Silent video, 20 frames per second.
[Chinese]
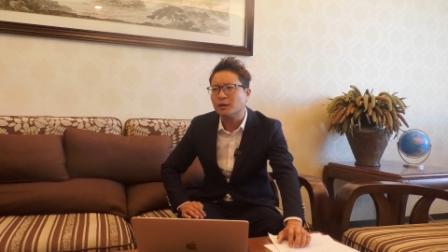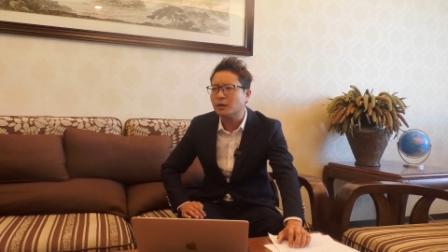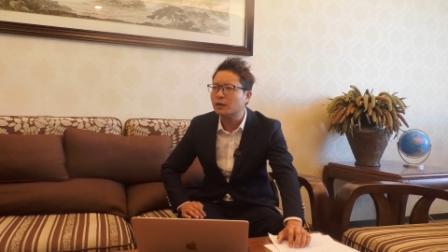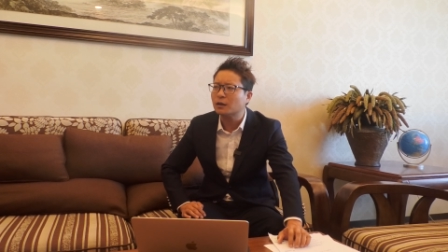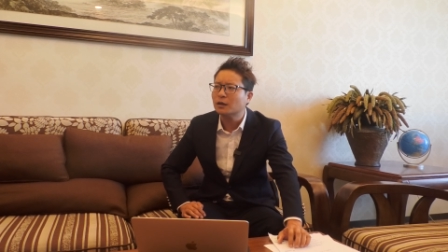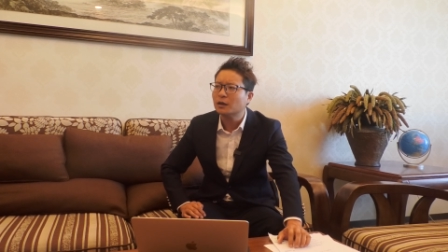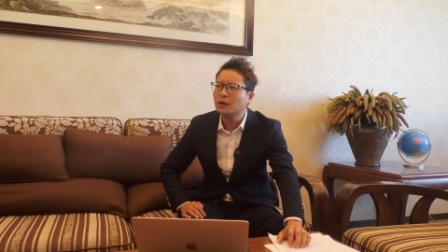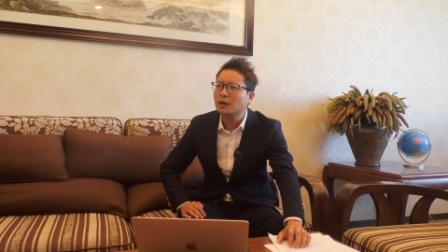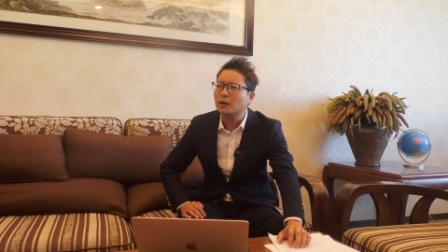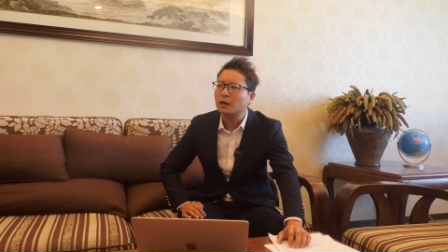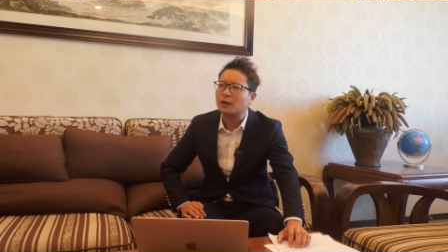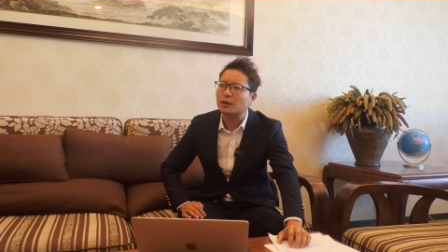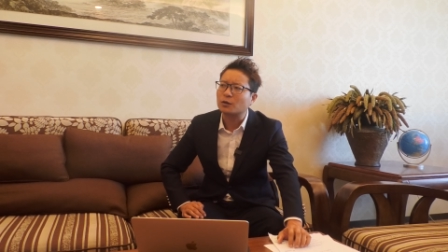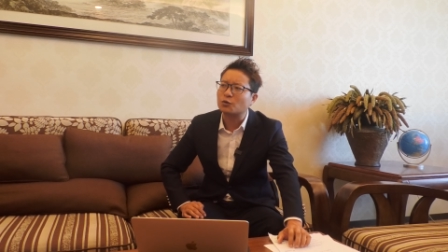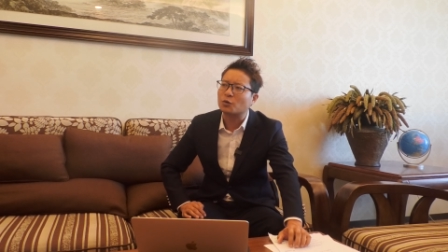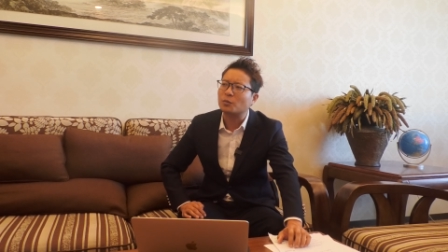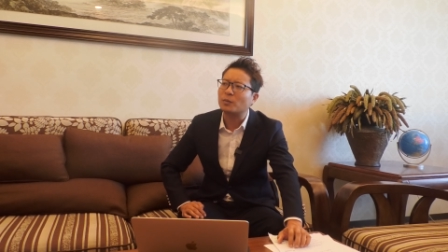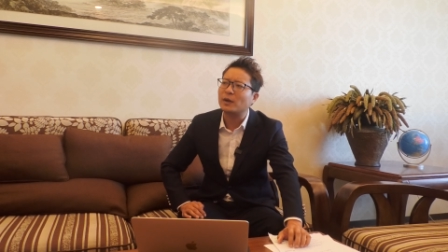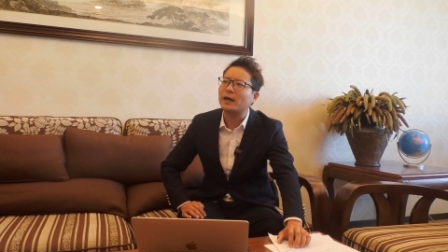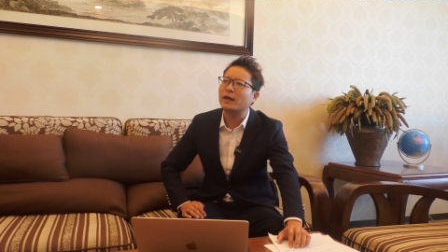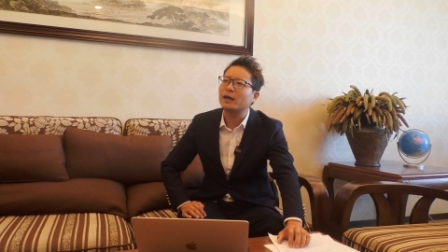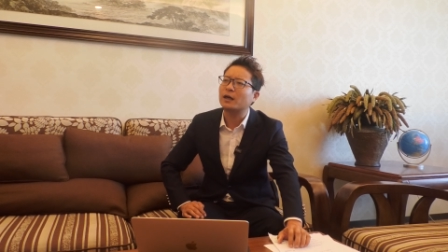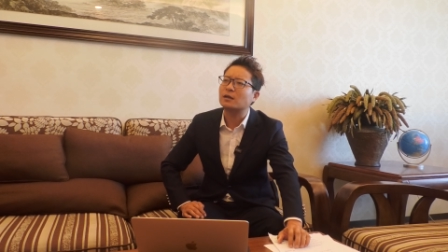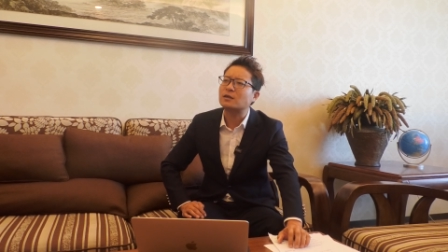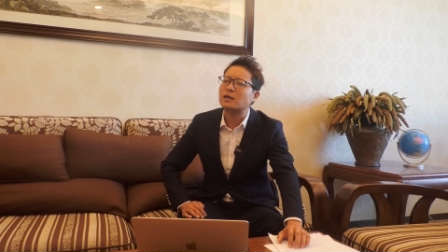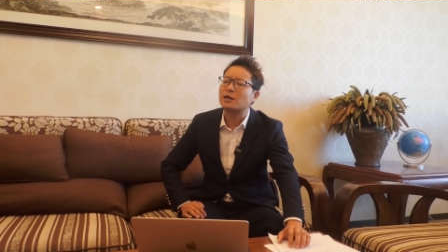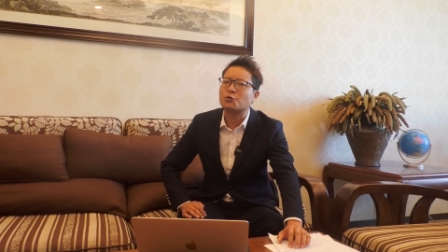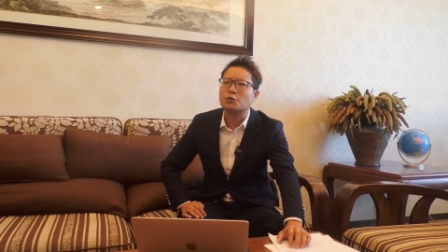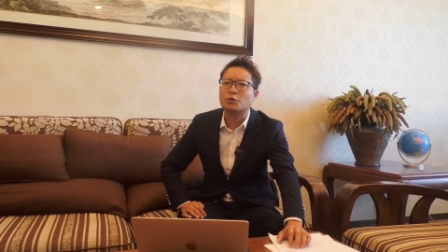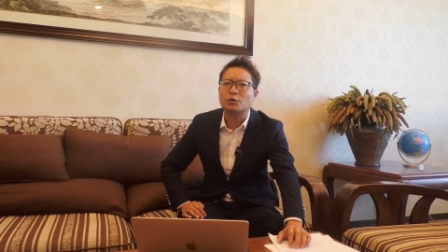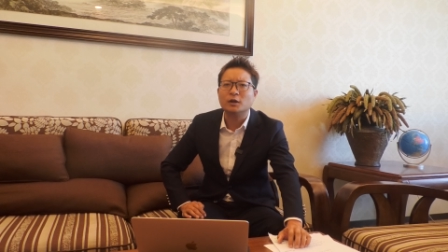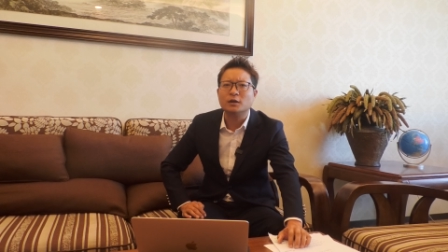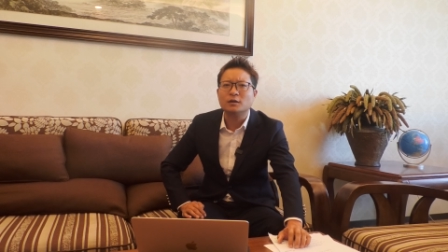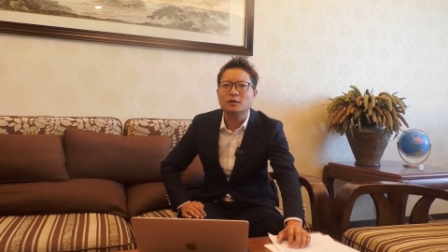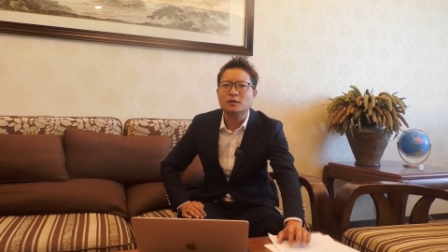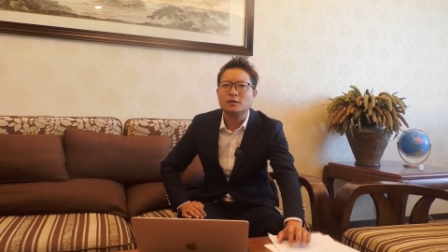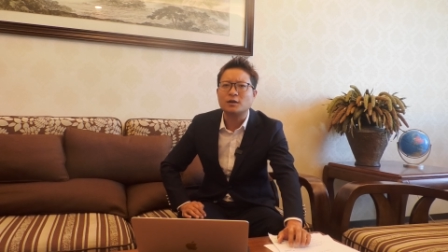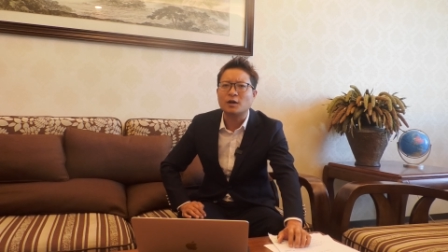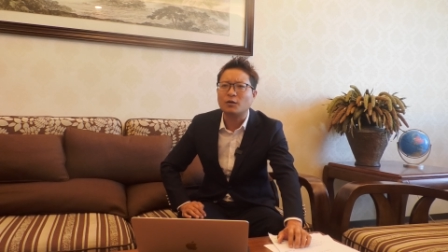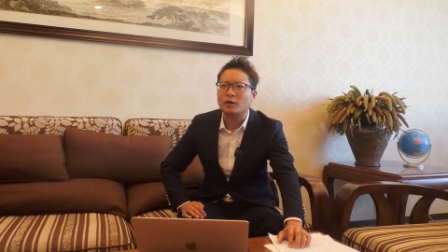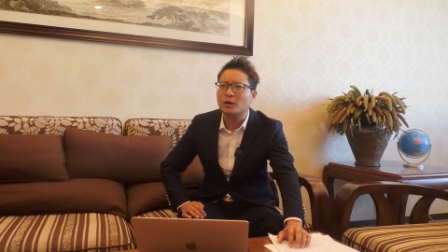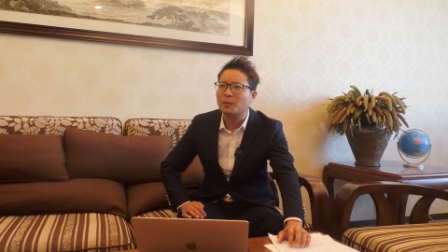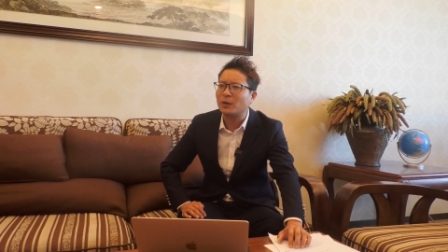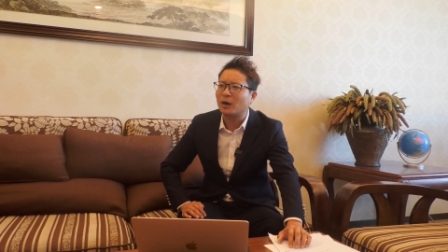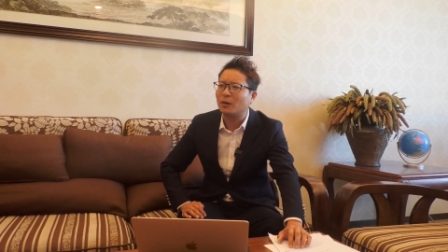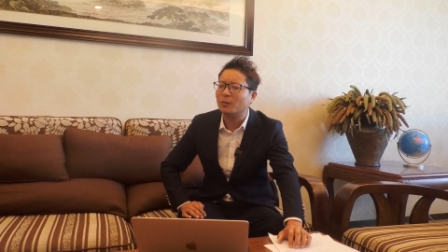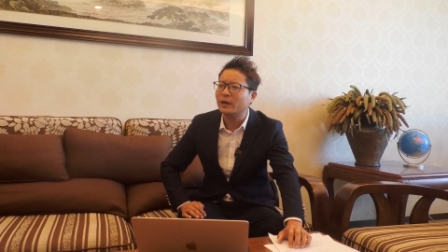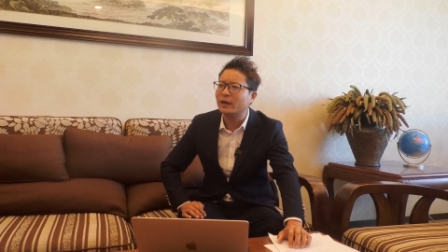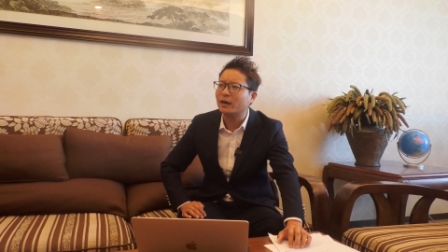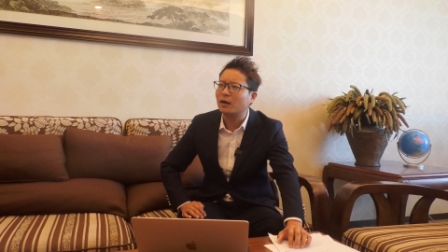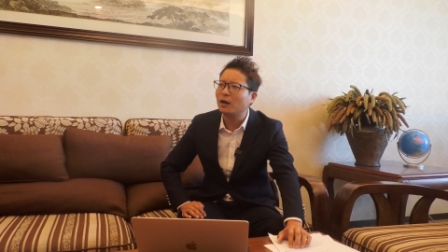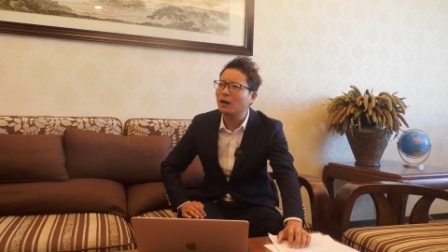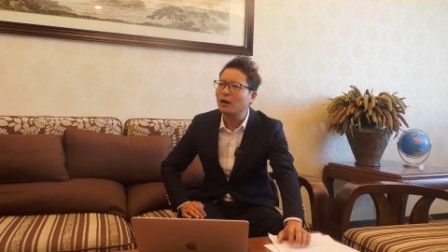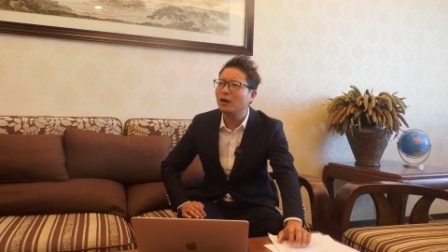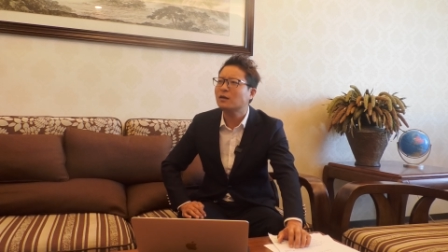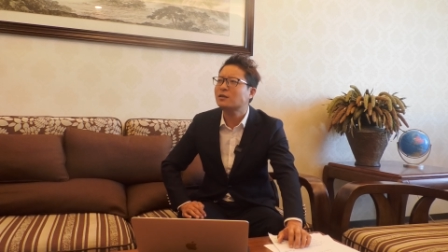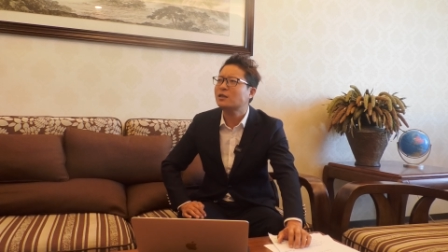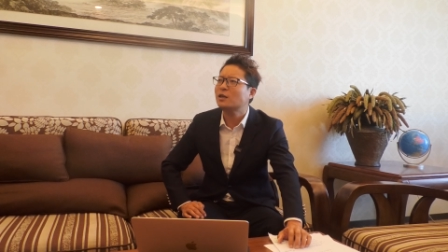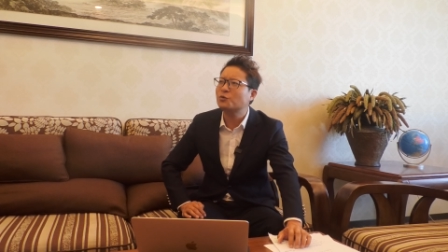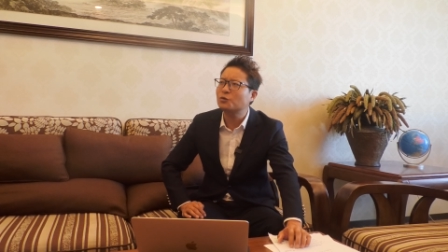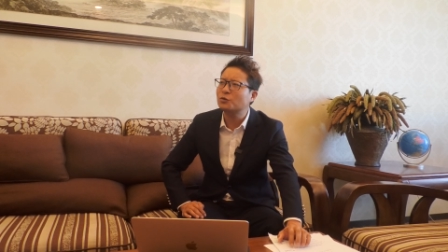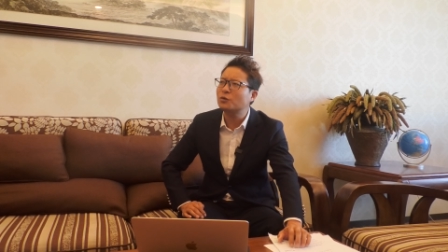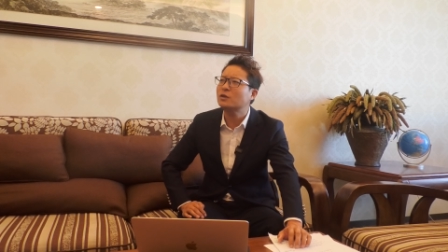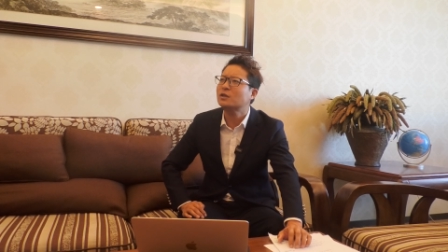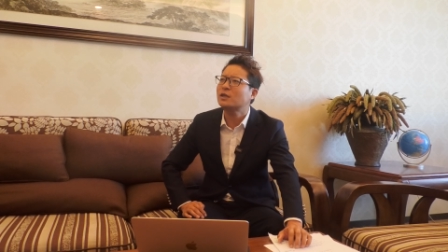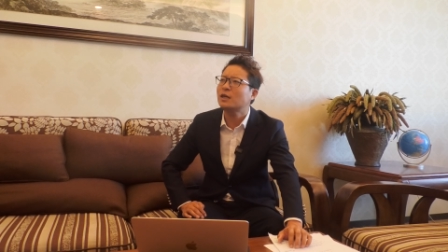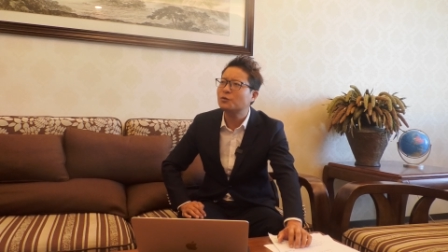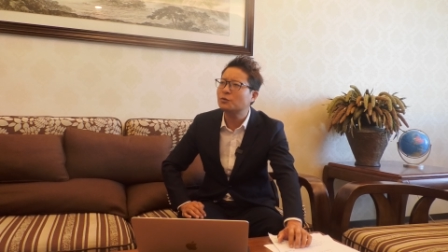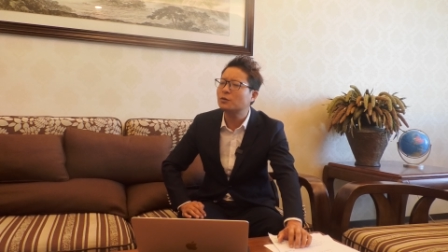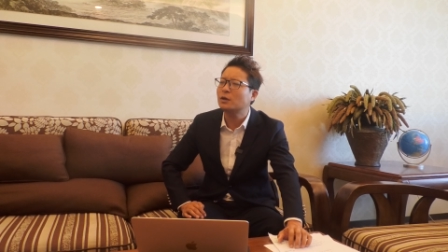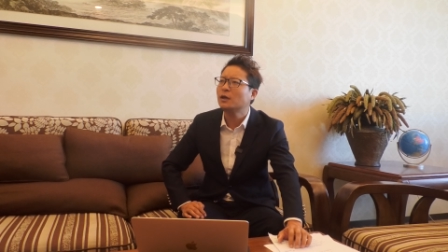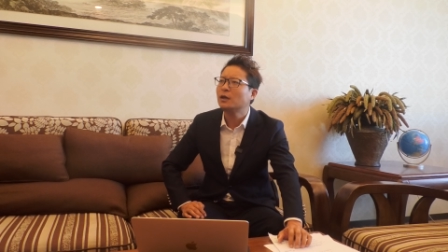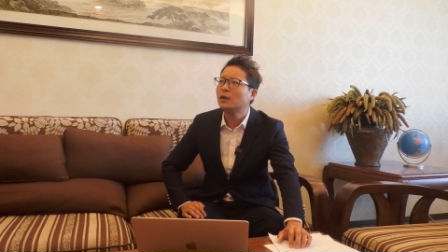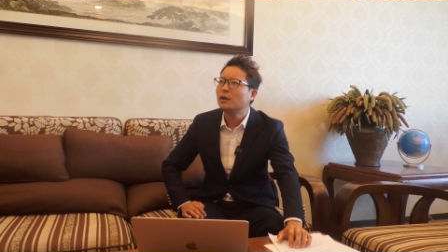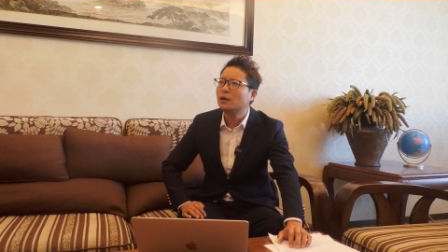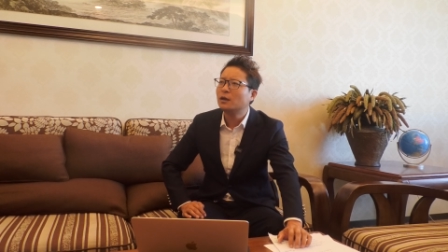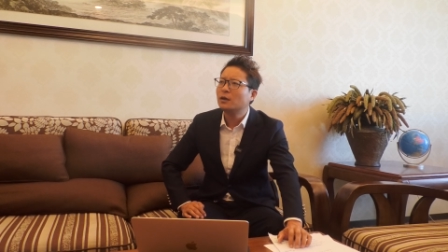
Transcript: 你呃崇拜一个蔡徐坤，像我那表妹啊，蔡徐坤，蔡徐坤，